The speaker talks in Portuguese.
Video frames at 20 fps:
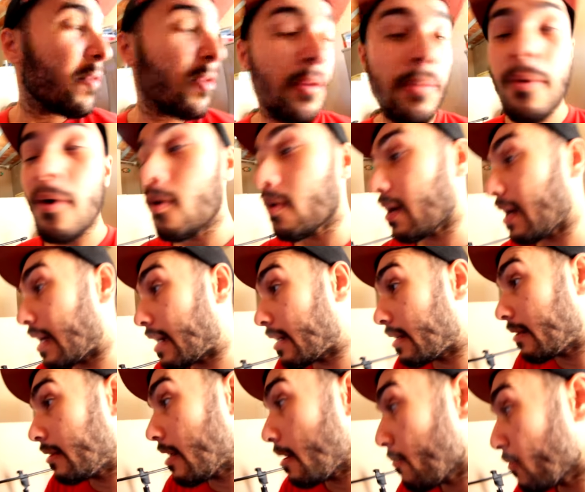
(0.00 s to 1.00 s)
muito bom, cara.
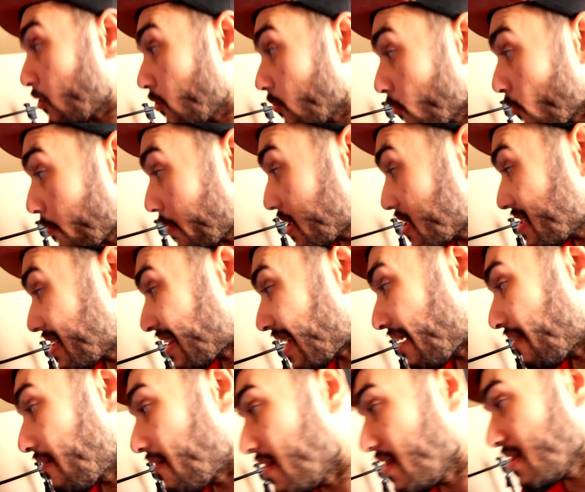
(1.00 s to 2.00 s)
Ele é muito bom pra
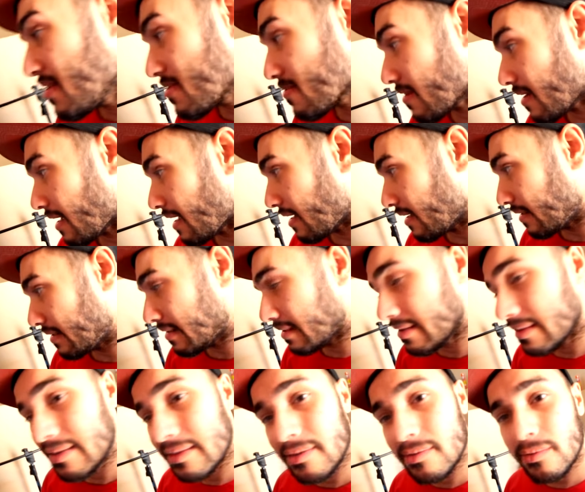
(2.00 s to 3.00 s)
editar vídeo, cara.
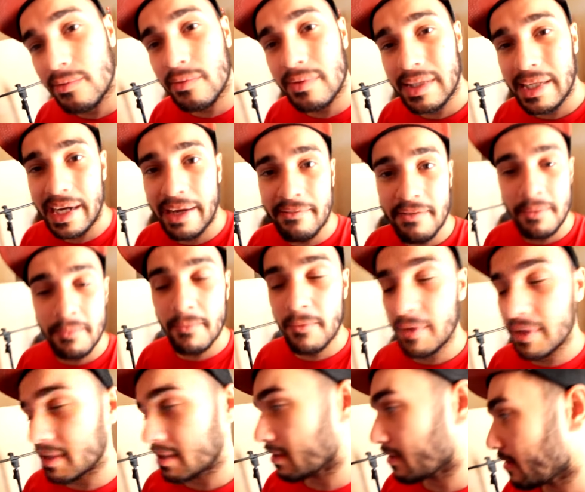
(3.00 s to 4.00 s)
Ele não trava
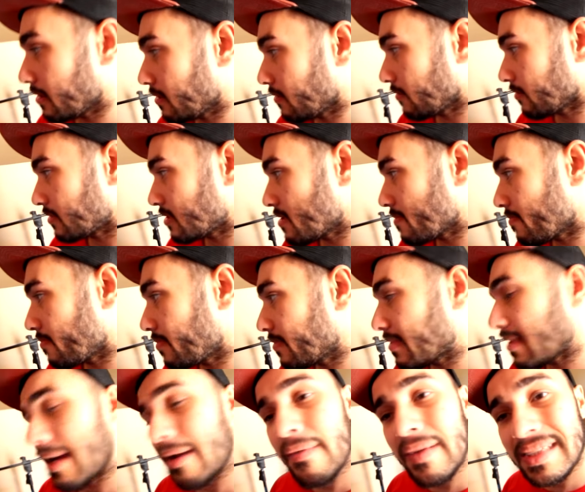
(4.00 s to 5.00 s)
muito, entendeu? Tipo,
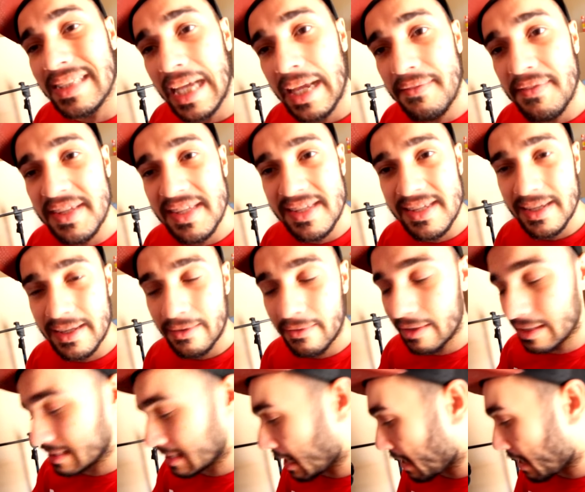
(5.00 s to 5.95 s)
dá umas raivezinhas, umas